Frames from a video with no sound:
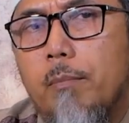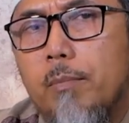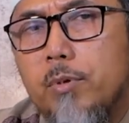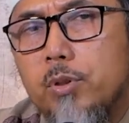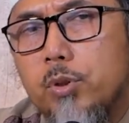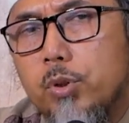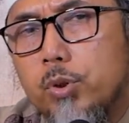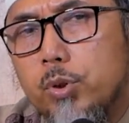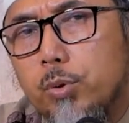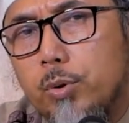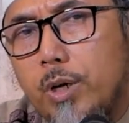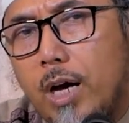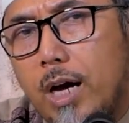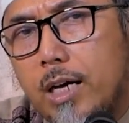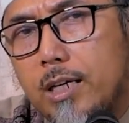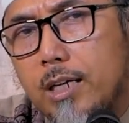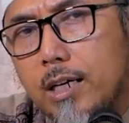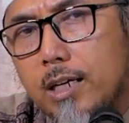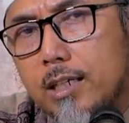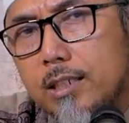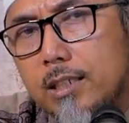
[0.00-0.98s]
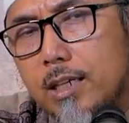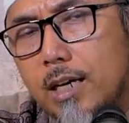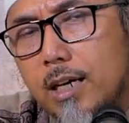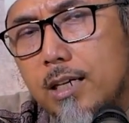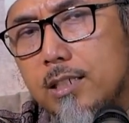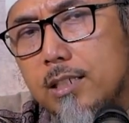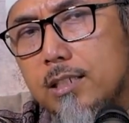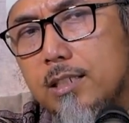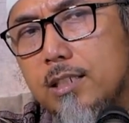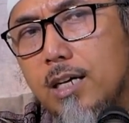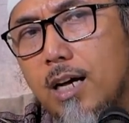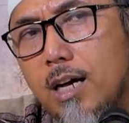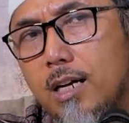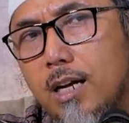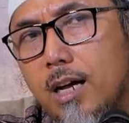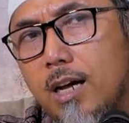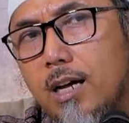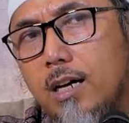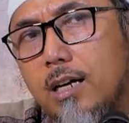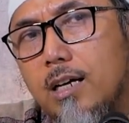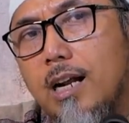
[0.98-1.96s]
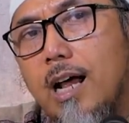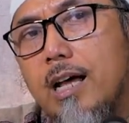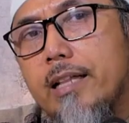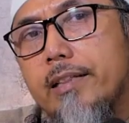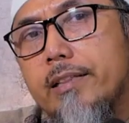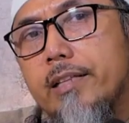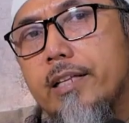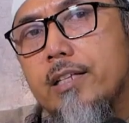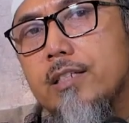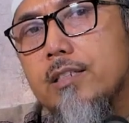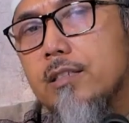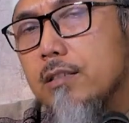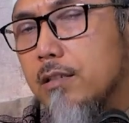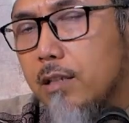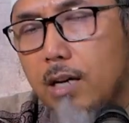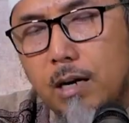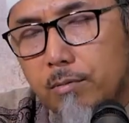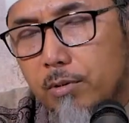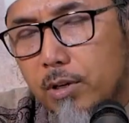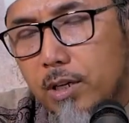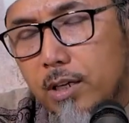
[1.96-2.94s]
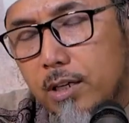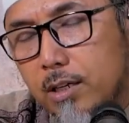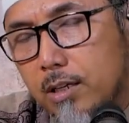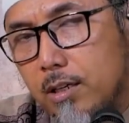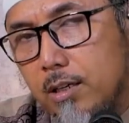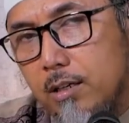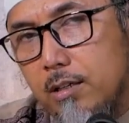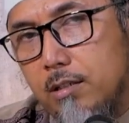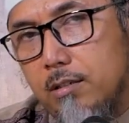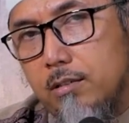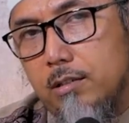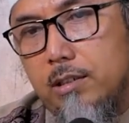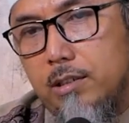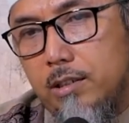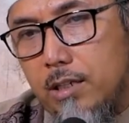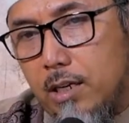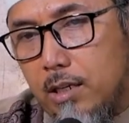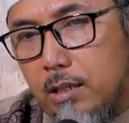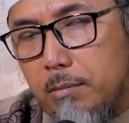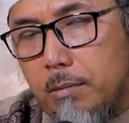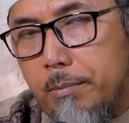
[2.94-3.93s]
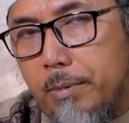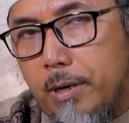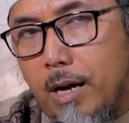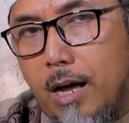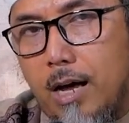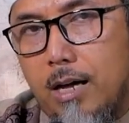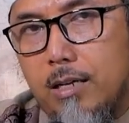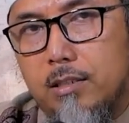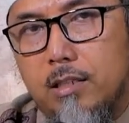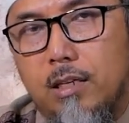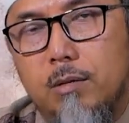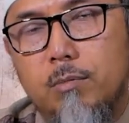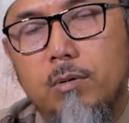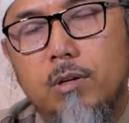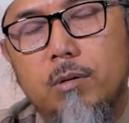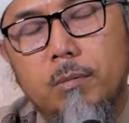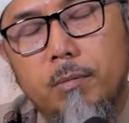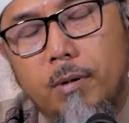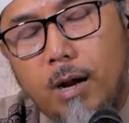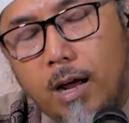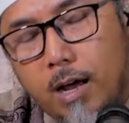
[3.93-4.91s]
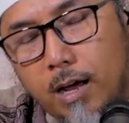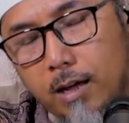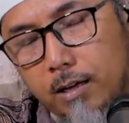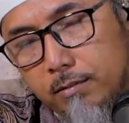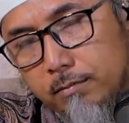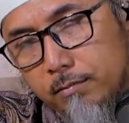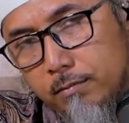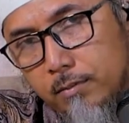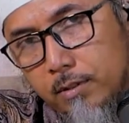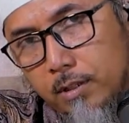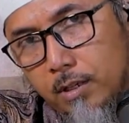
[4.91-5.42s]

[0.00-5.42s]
menyusui anaknya secara gratis nggak boleh dia lebih berhak si ibu lebih berhak